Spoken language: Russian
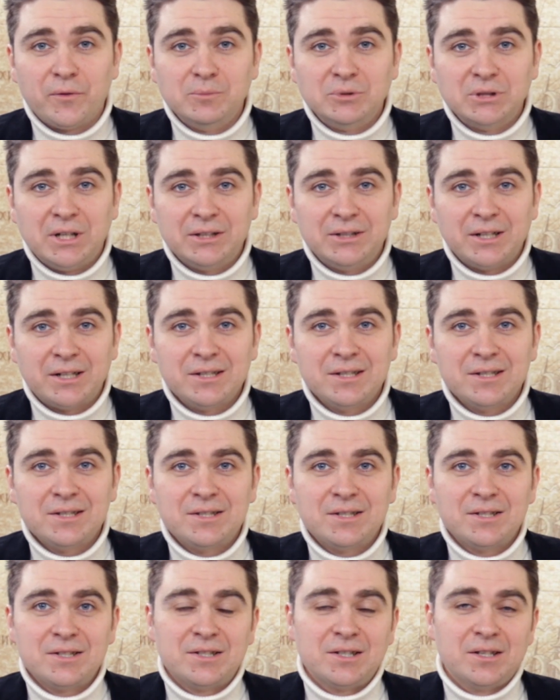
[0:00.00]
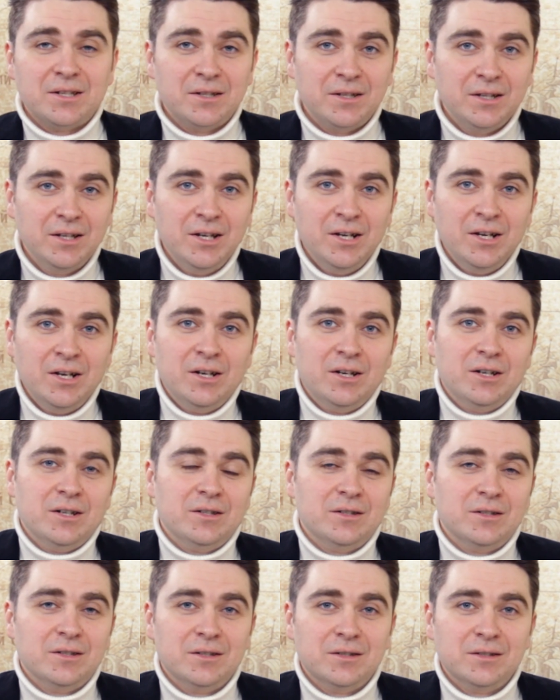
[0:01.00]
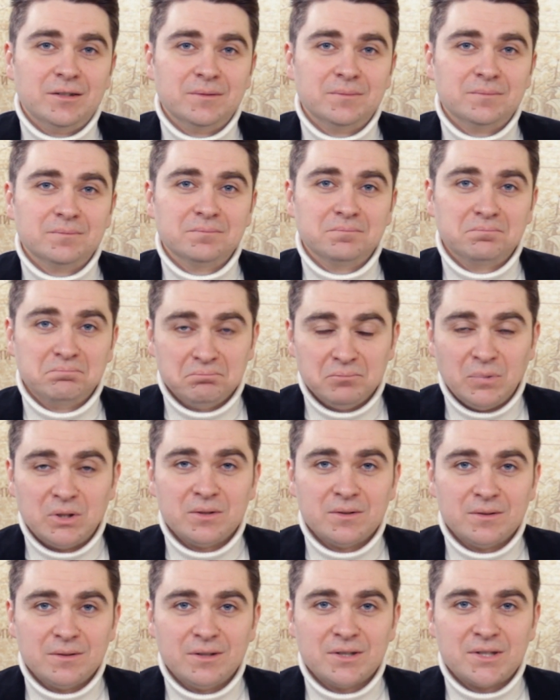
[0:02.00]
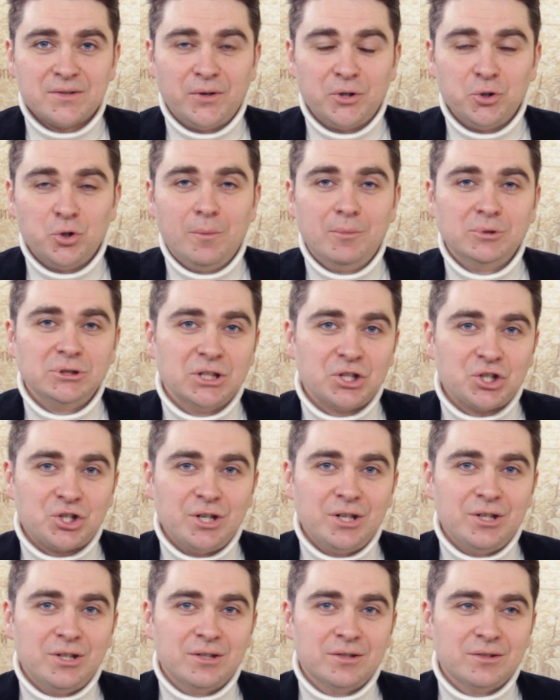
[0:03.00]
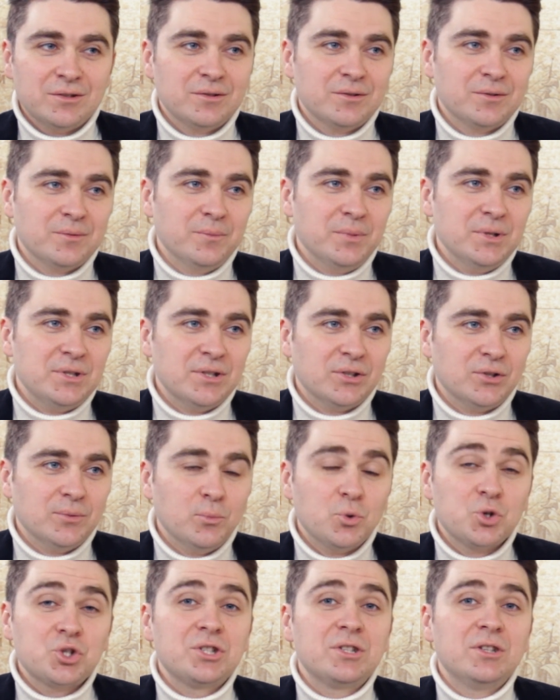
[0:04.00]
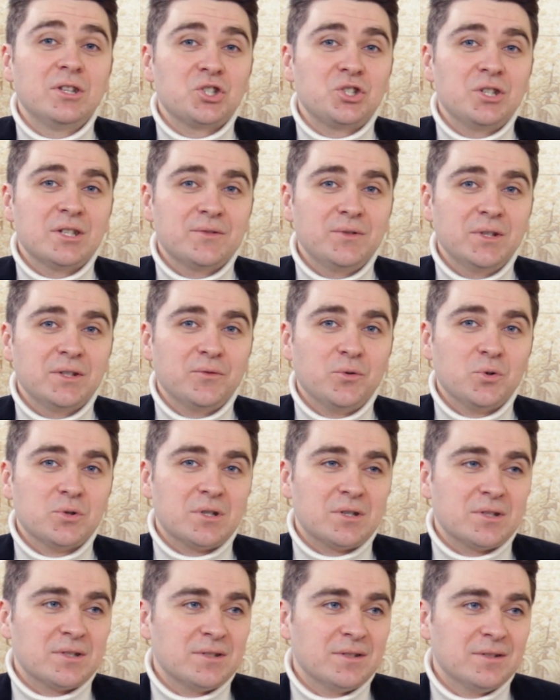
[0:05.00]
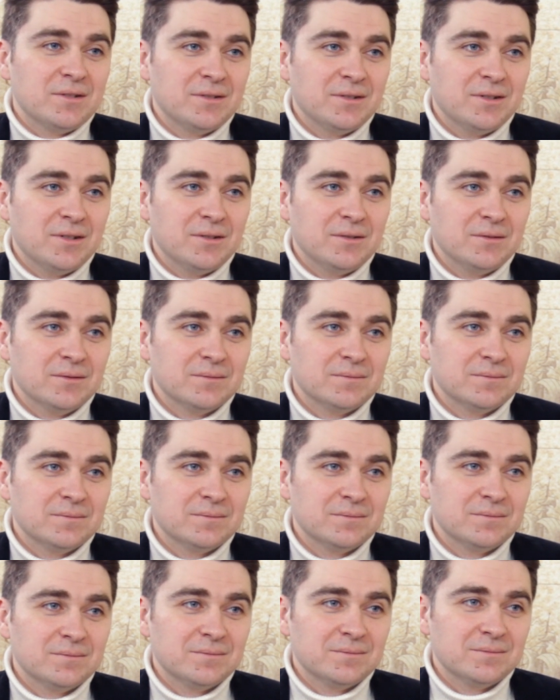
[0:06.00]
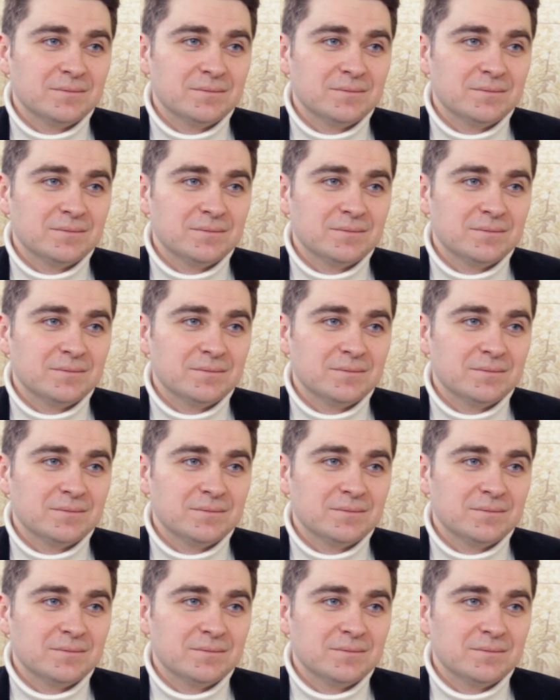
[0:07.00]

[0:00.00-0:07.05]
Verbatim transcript: и благодарность за э, свое омоложение. Быть да. это. Можете даже назвать возраст. Э, нет,